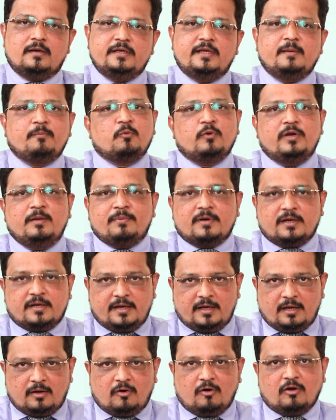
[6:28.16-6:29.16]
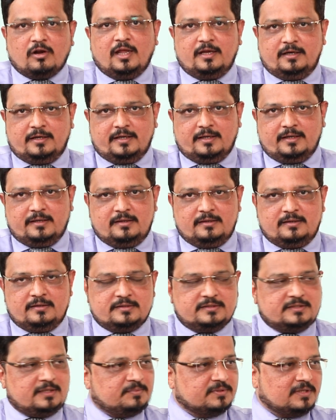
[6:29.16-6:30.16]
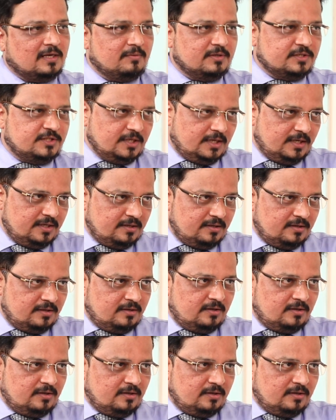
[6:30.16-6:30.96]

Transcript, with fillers: ये पूरी प्रक्रिया ऑनलाइन है सब्सक्राइबर चाहे